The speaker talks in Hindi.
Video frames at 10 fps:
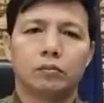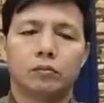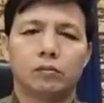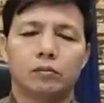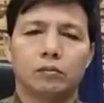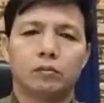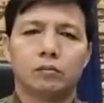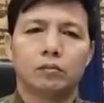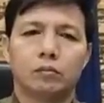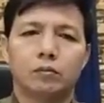लॉकडाउन को
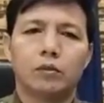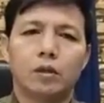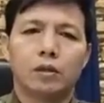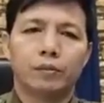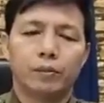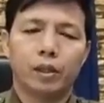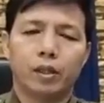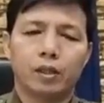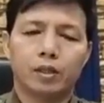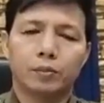
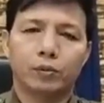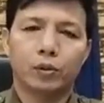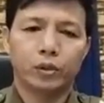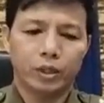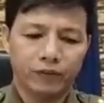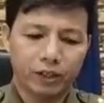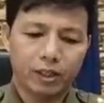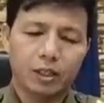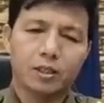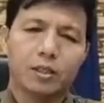मैं सबको अपील करना
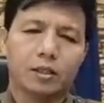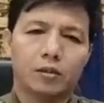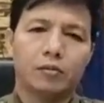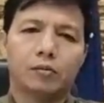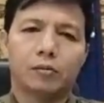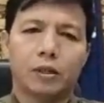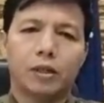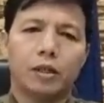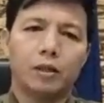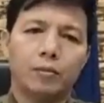चाहता हूँ कि
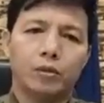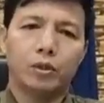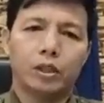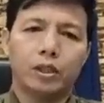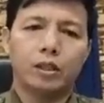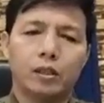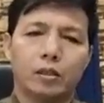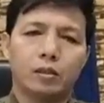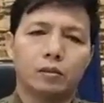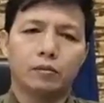ये बहुत ही
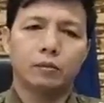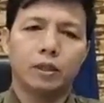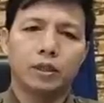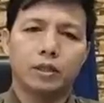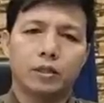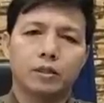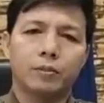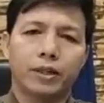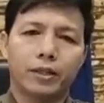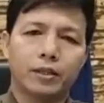डेंजरस
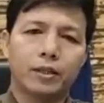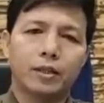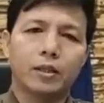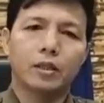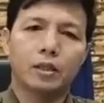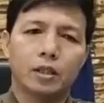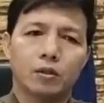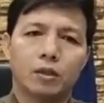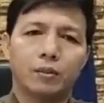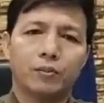वायरस है सो
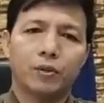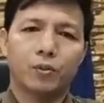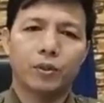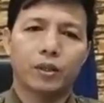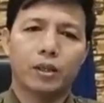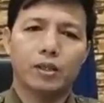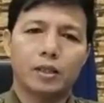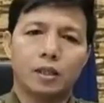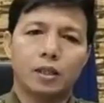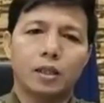आप कोऑपरेट
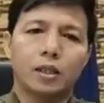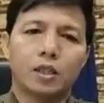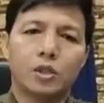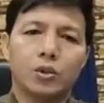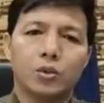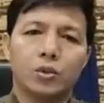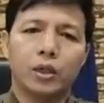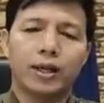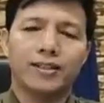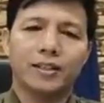कीजिए जो
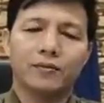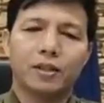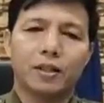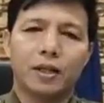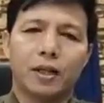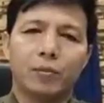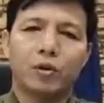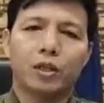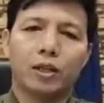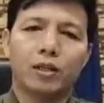एग्जेंटेड है बोल
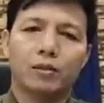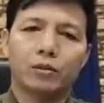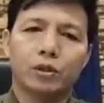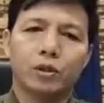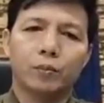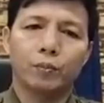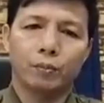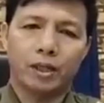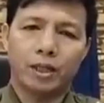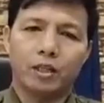के उस
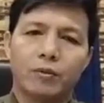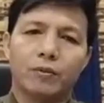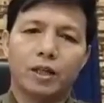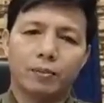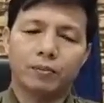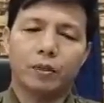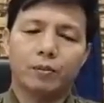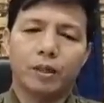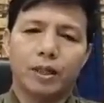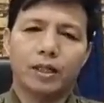बहाना भी, भी आप
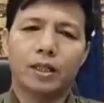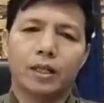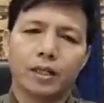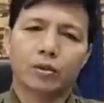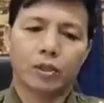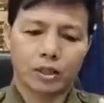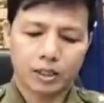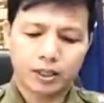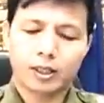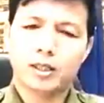बाहर ना आए तो अच्छा
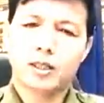है